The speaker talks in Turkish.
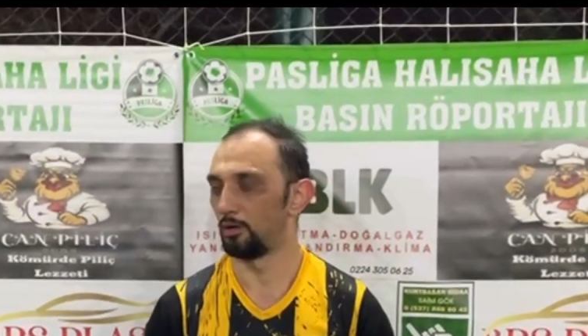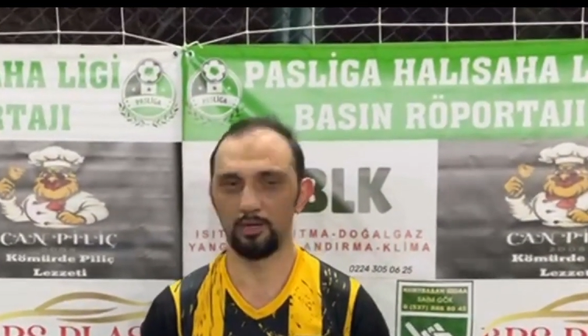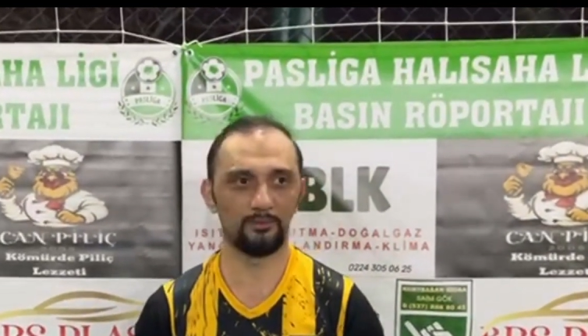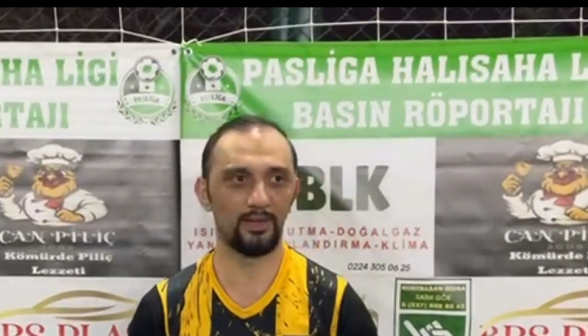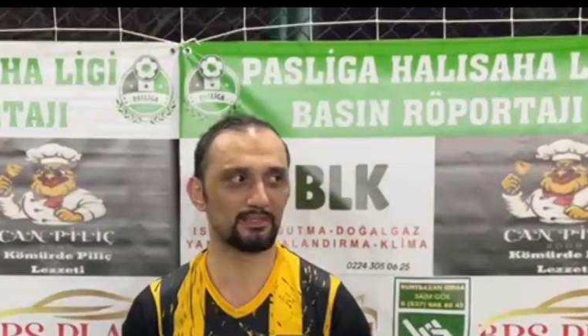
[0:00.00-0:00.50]

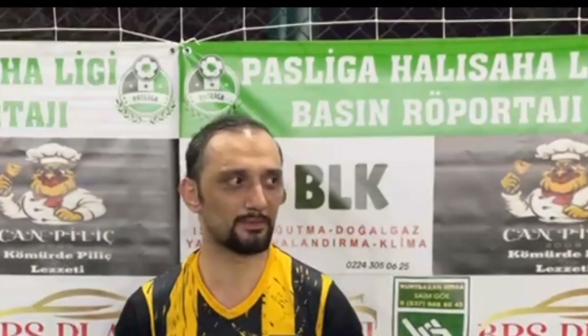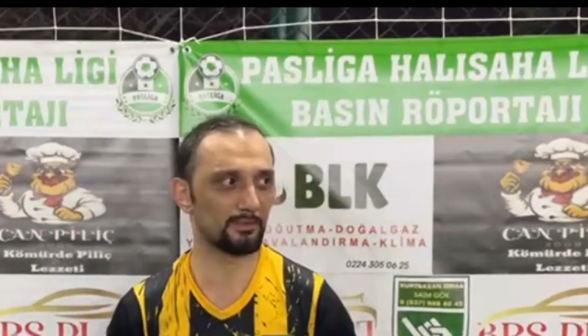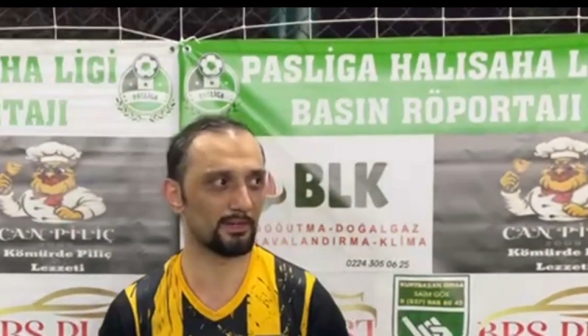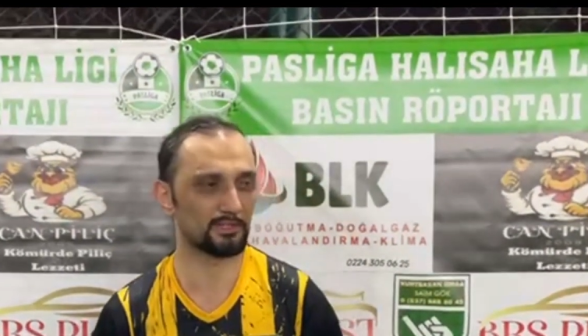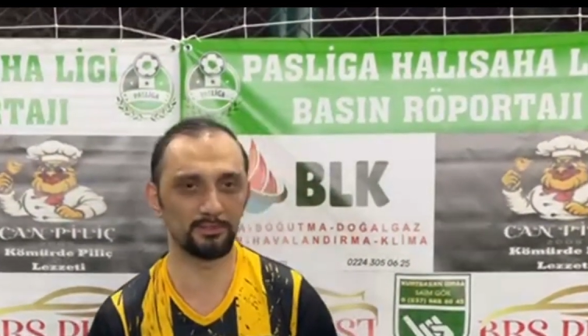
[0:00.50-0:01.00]
Efe her zamanki
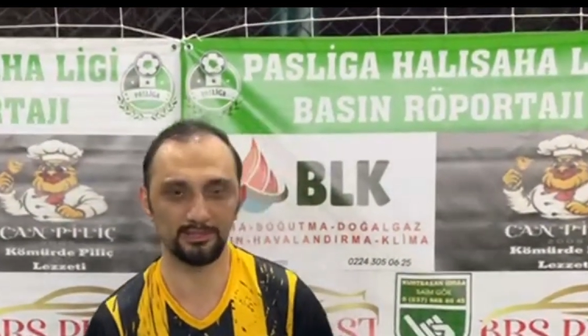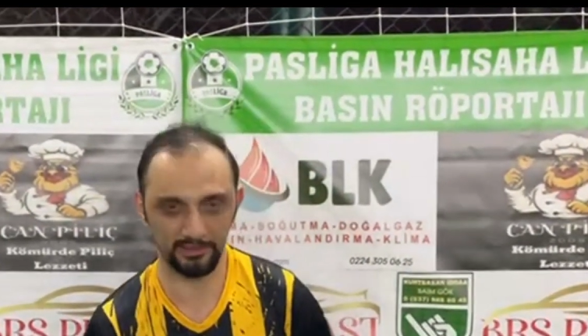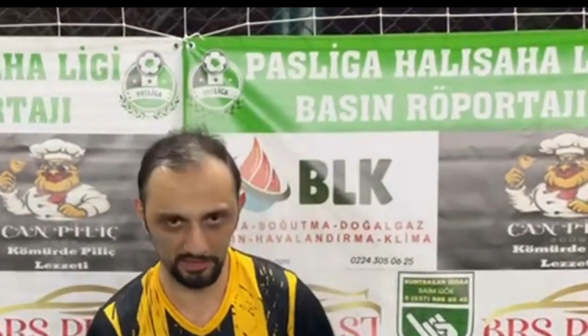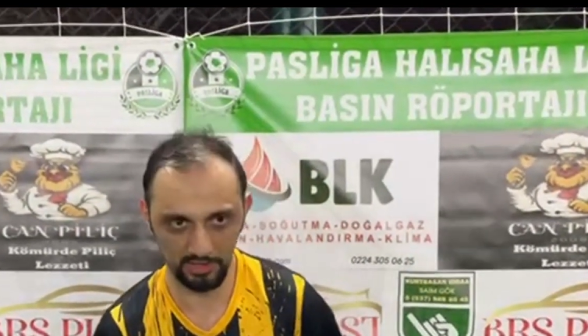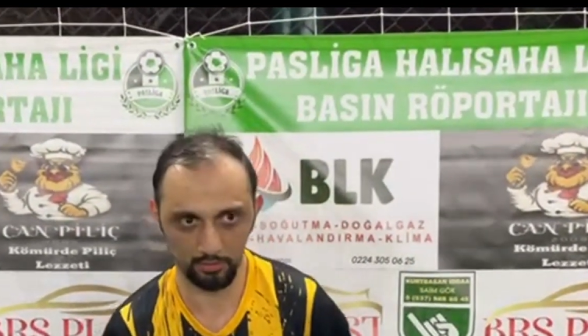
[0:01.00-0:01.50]
karşımıza saat
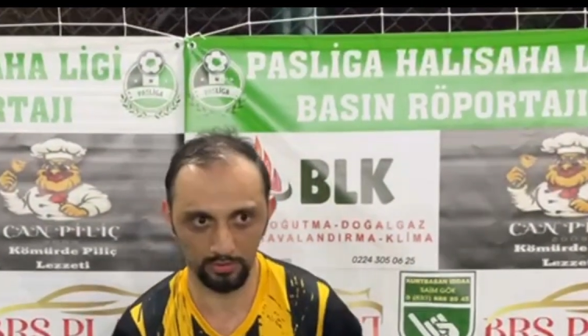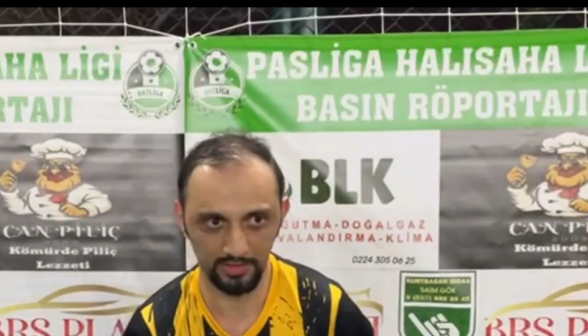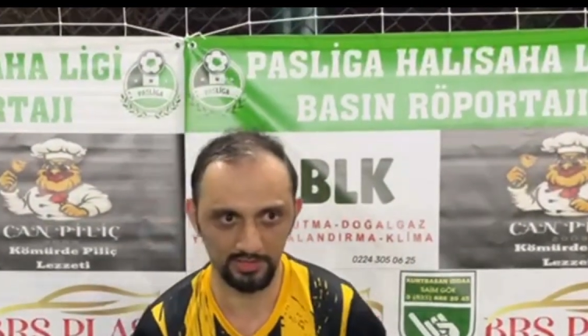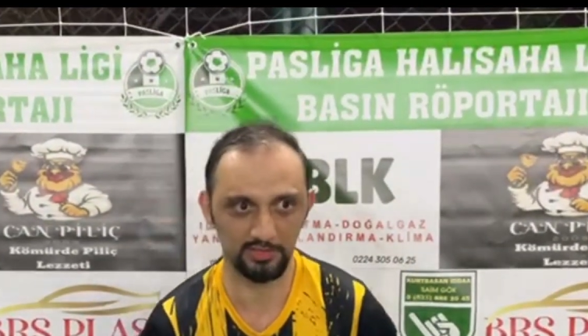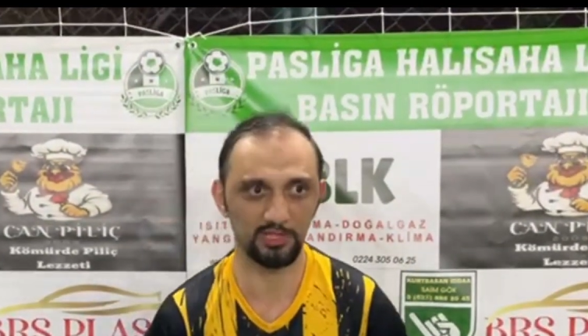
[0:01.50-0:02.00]
teşekkür
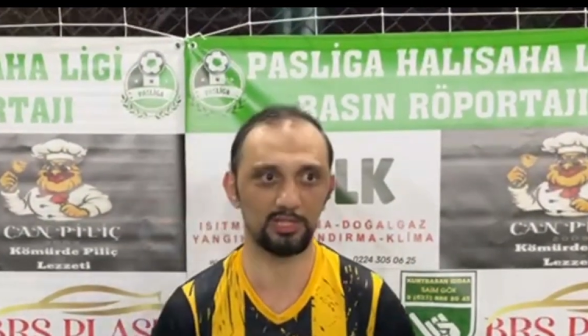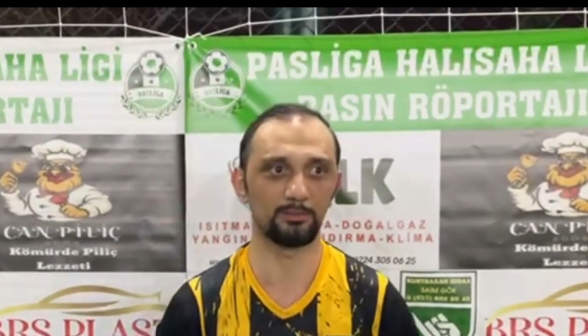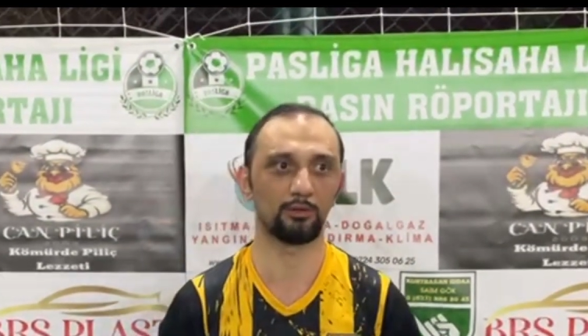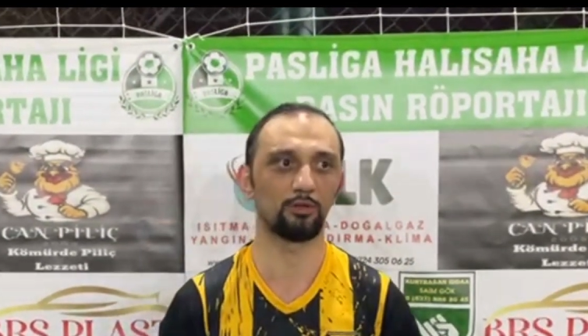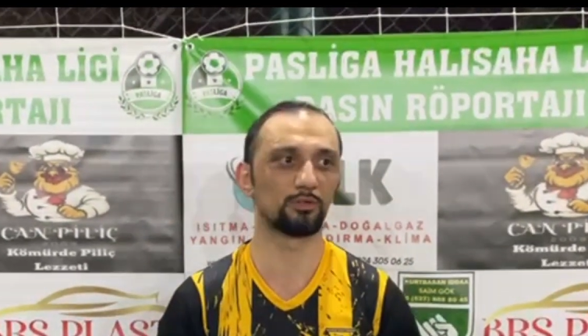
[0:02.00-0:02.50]
ederiz.
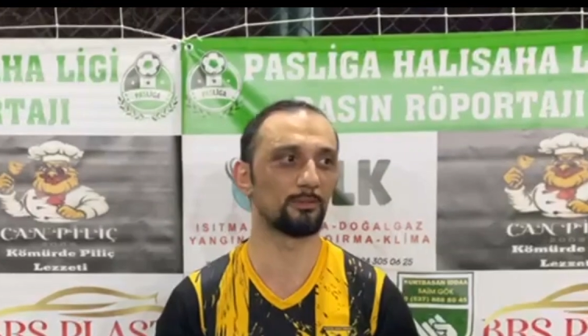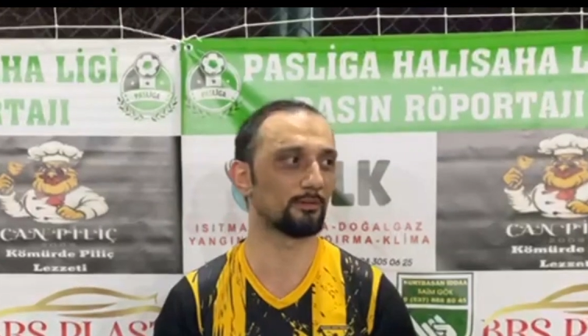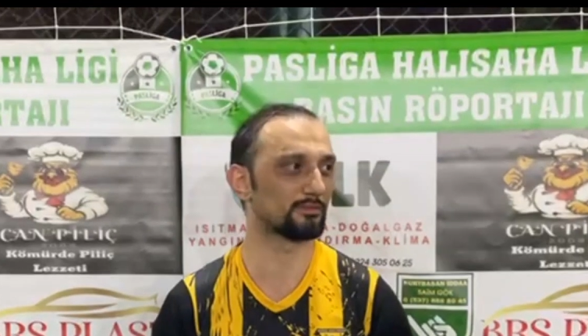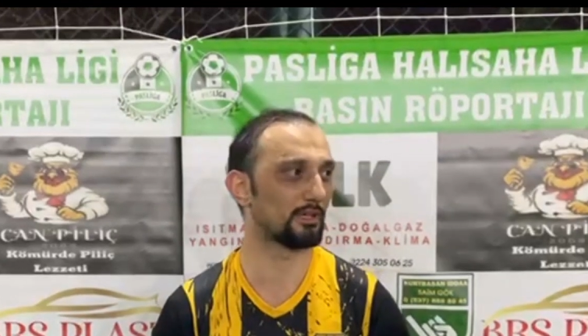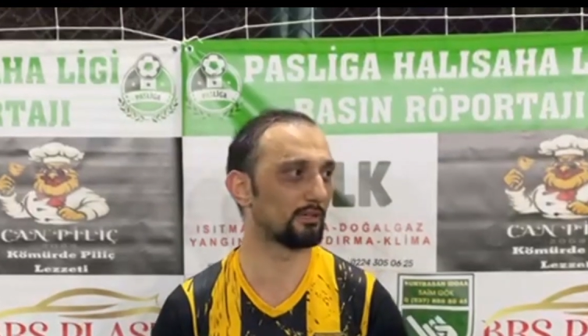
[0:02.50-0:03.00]
Çekimden dolayı burada
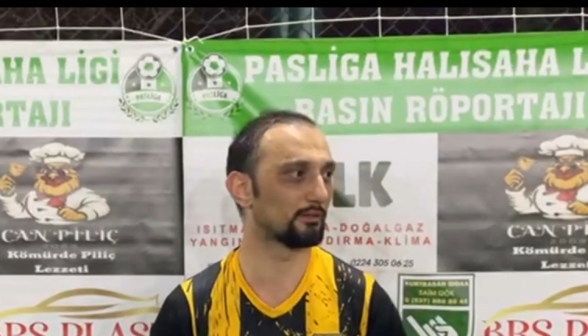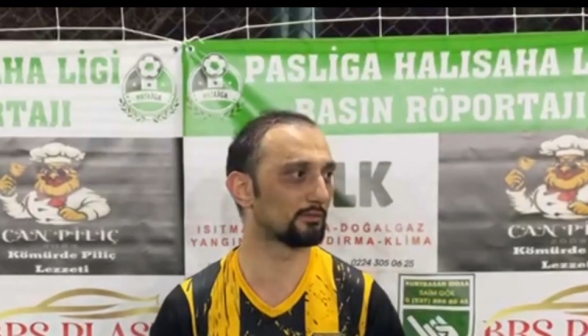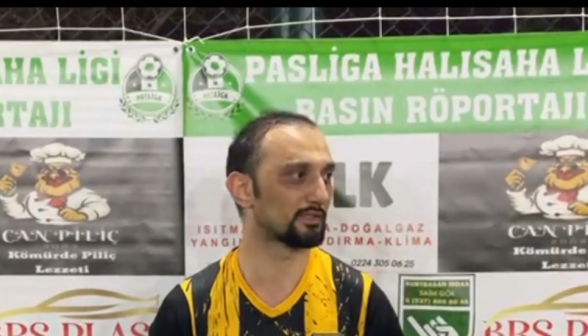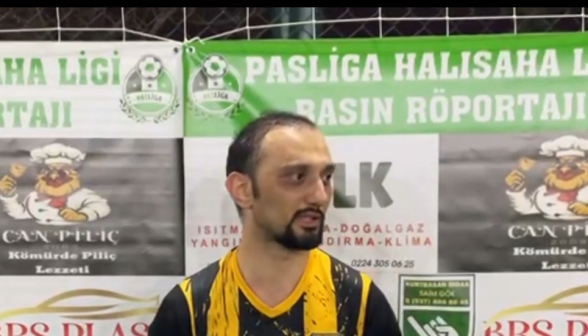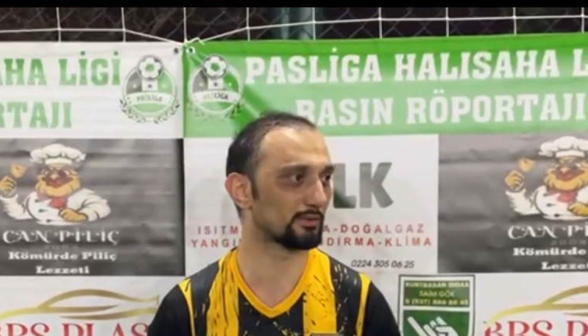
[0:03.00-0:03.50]
bize
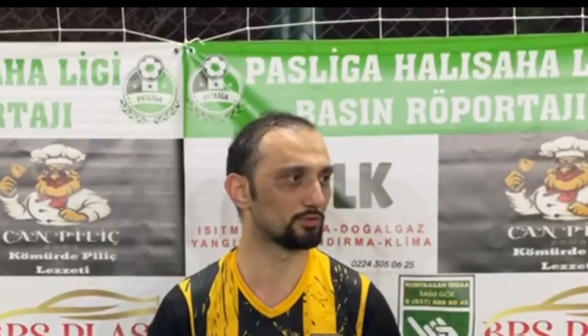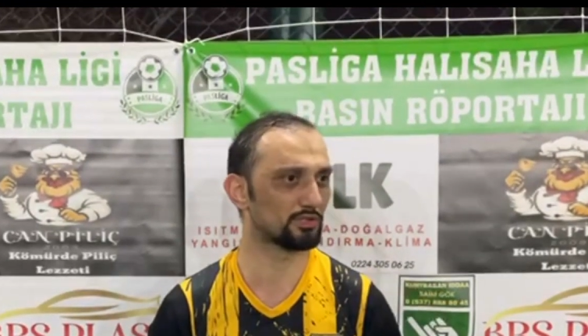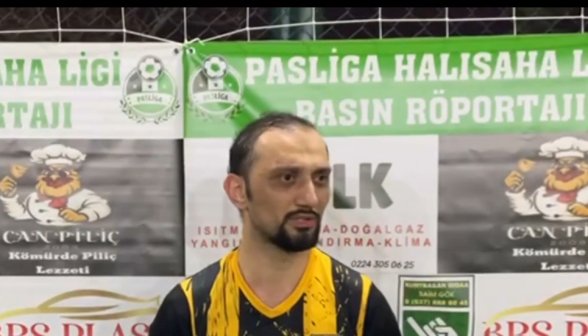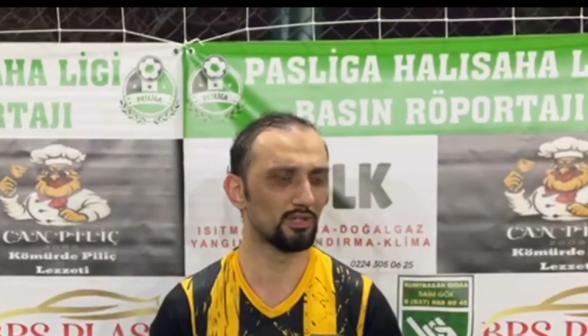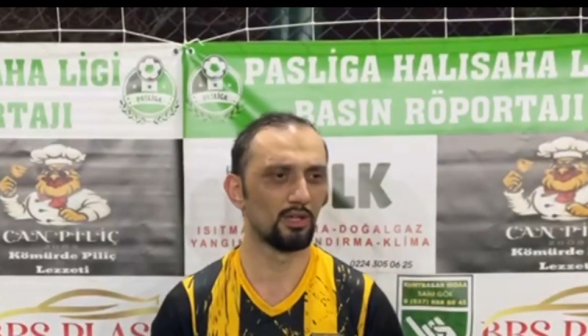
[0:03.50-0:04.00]
destek olduğun için.